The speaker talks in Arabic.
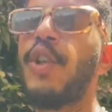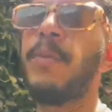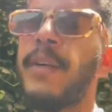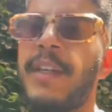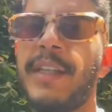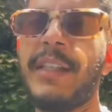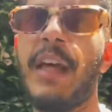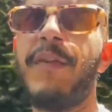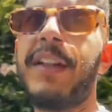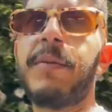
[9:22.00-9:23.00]
يوم
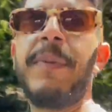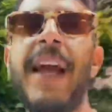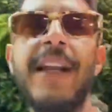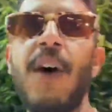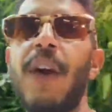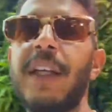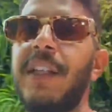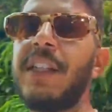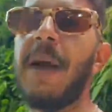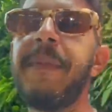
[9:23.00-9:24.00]
كتعرف راسك بلي انه راك
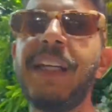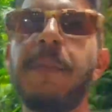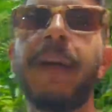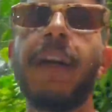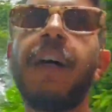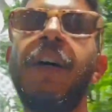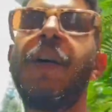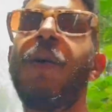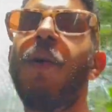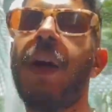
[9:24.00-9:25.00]
درتيها 100 مره
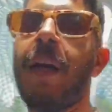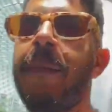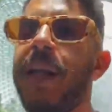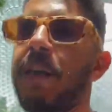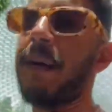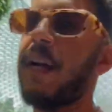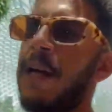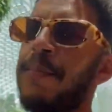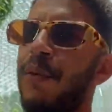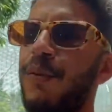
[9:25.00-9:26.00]
وراك 100 مره
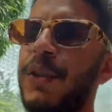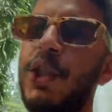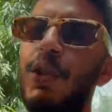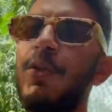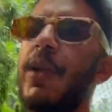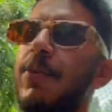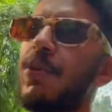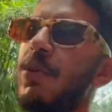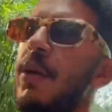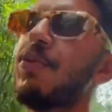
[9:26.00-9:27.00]
امبروفيتي شويه
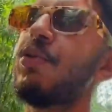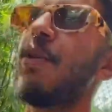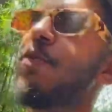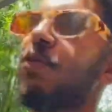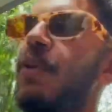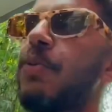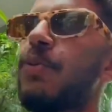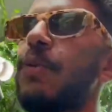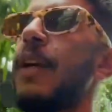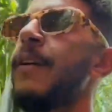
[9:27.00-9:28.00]
بشويه بشويه بشويه
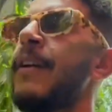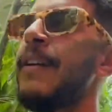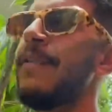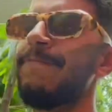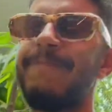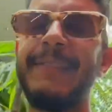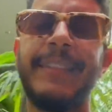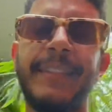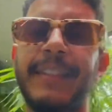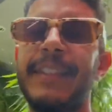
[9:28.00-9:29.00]
بشويه
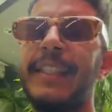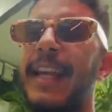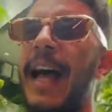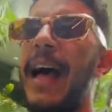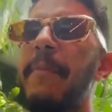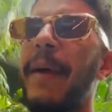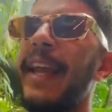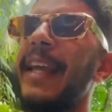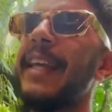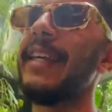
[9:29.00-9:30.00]

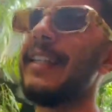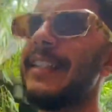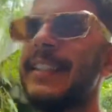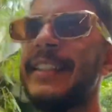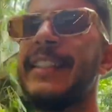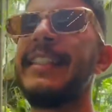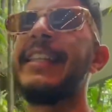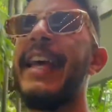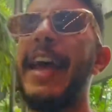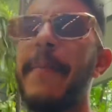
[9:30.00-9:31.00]
ابخي آه،
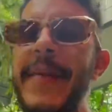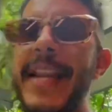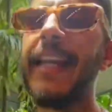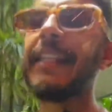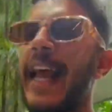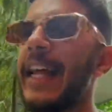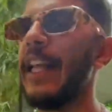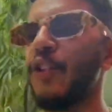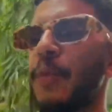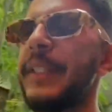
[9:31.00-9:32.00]
من هنا
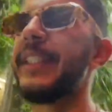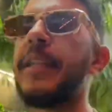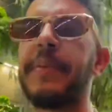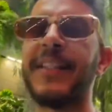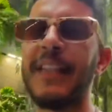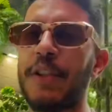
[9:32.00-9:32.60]
هادو هما ستيبس نتاع